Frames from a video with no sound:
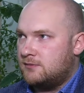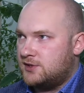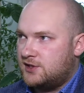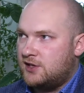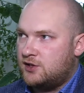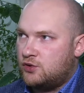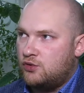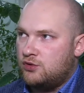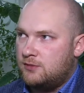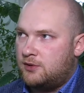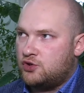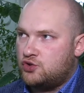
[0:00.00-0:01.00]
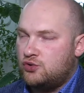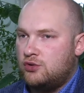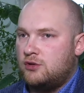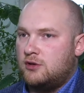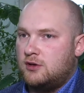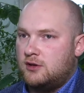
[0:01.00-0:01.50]
создать такую
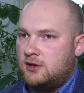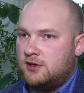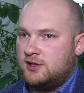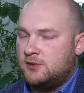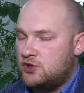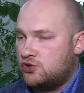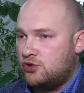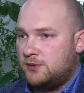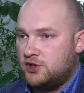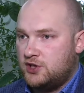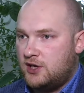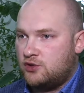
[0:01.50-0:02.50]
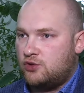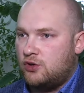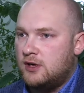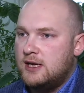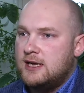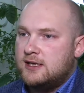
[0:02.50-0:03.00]
небольшую э, тематическую
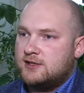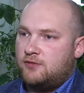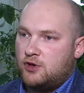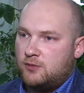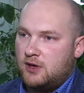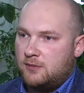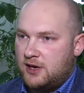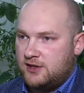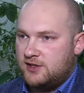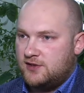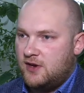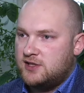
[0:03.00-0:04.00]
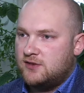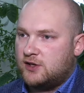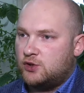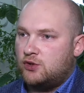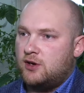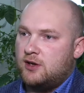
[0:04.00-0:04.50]
площадку с формой обратной связи, в
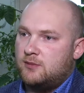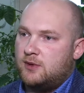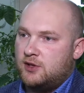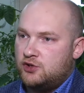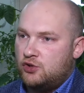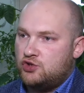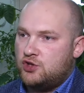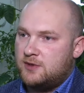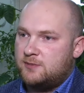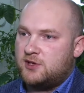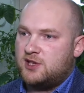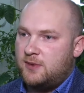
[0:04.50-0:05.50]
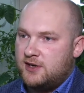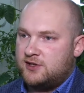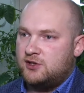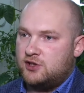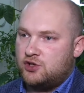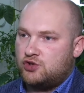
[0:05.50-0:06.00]
которой молодежь именно максимально
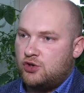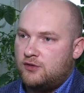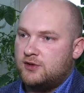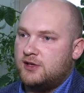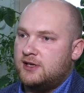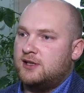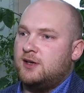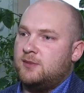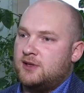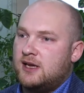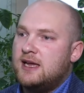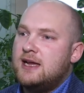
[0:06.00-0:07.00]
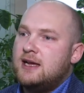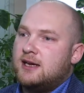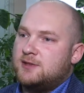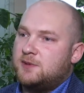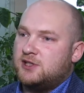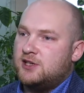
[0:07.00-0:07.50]
заинтересована, это именно
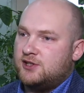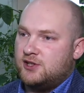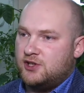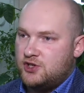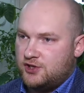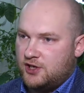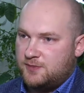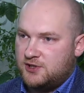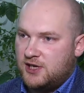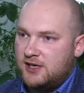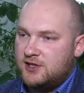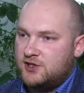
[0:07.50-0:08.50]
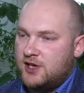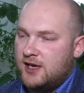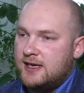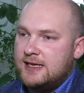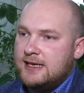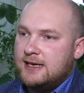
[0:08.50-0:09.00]
специалисты технических
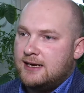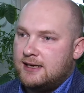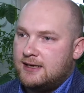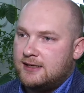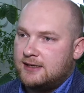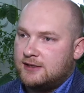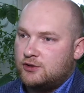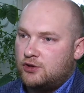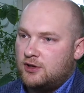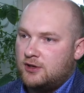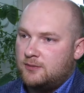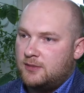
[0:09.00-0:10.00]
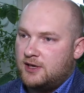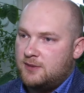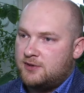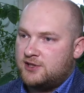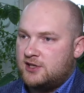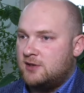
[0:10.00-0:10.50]
специальностей, которые могли
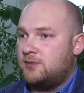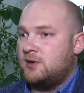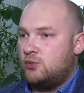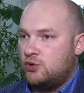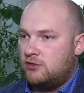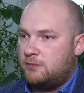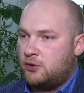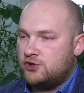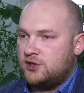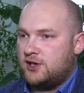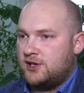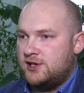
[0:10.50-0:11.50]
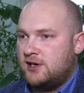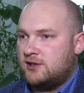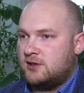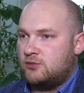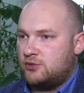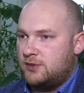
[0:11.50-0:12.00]
бы задать напрямую вопрос
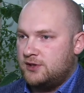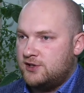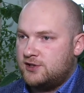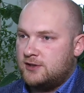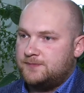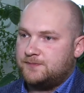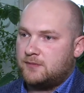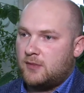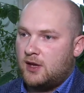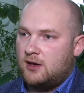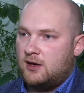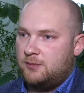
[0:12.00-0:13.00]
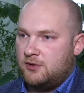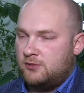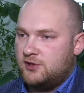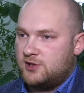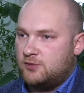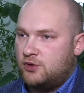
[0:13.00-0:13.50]
архитекторам, урбанистам,
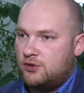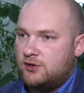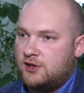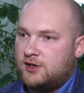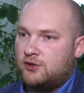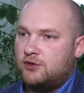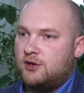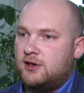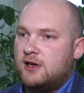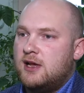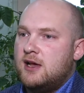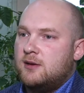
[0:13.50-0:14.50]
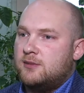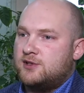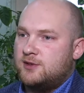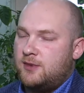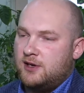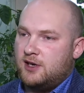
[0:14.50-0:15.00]
первым лицам города, которые
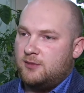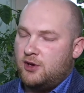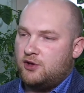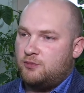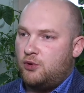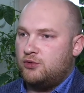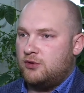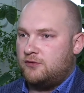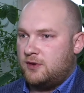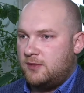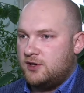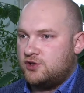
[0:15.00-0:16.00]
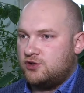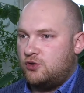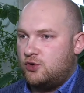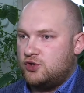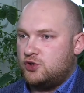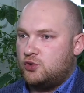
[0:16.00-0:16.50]
максимально имеют полную информацию
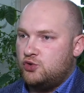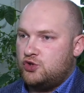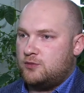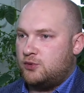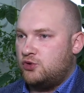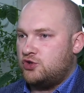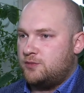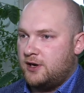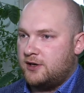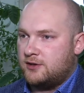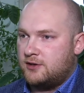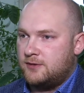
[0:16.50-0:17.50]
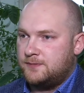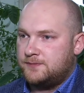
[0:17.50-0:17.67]
о текущих будущих проектах.